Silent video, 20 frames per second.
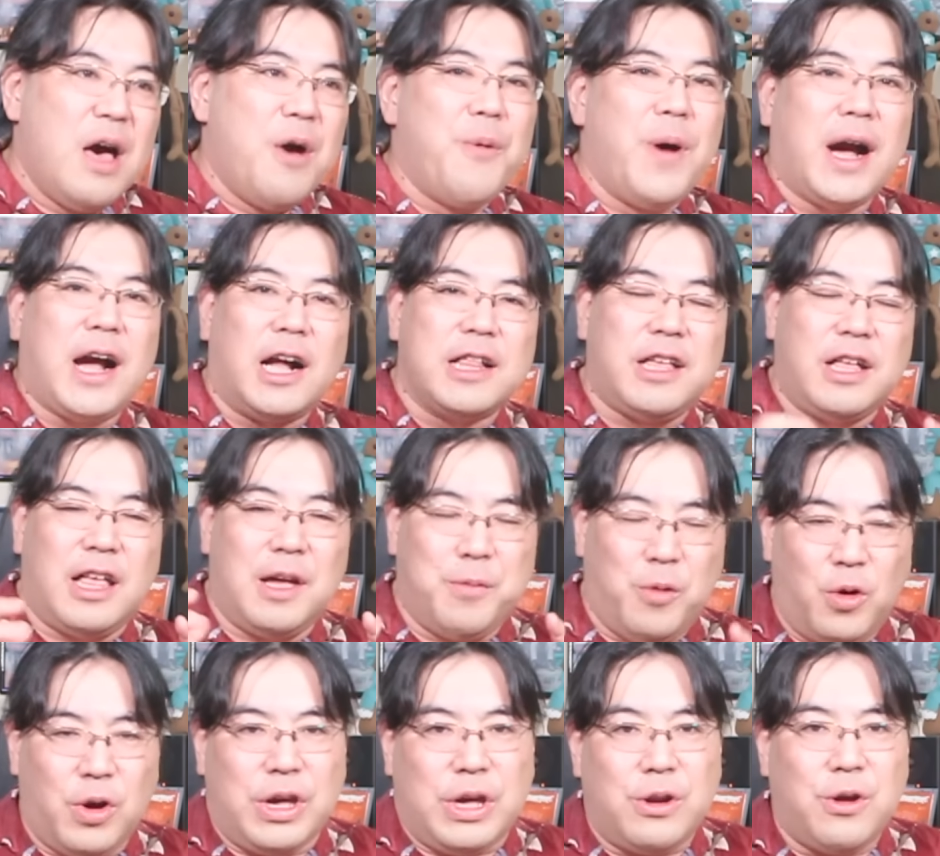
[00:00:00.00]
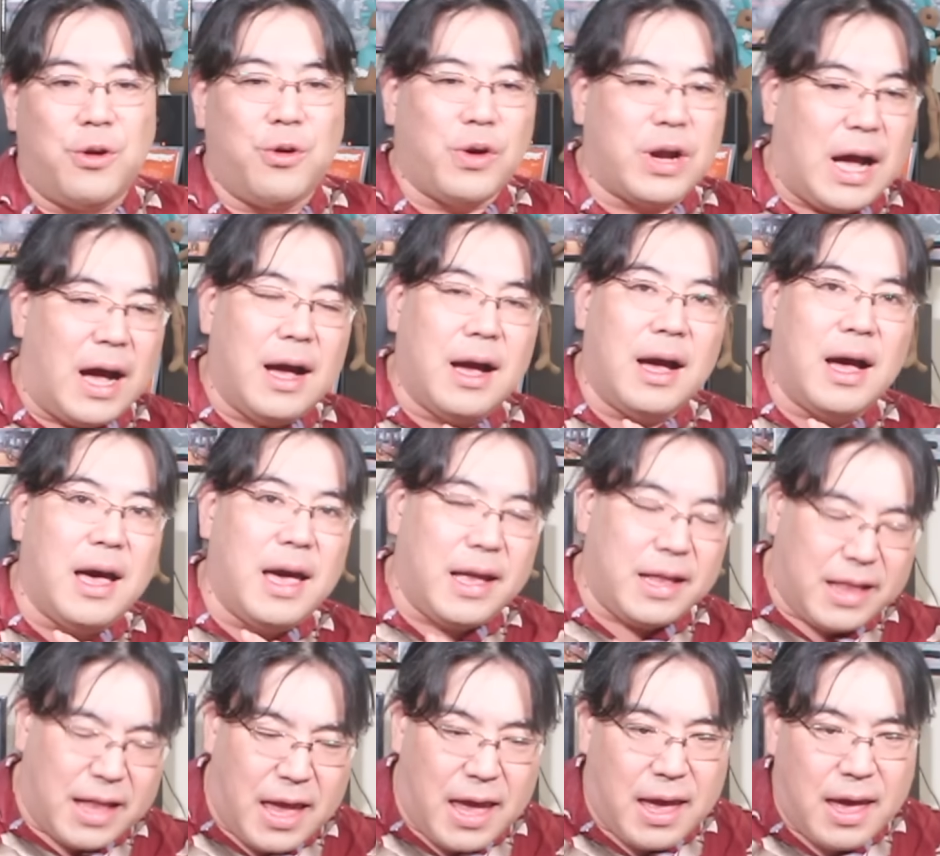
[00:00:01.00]
若手でもいろいろ考え
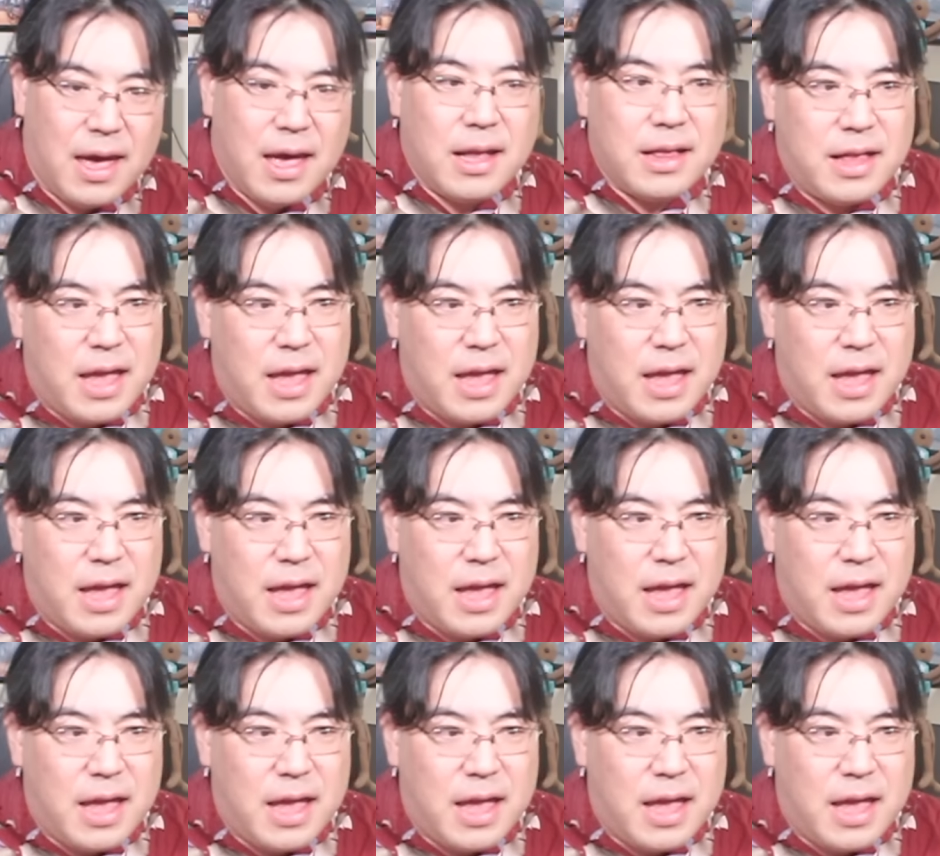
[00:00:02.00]
て、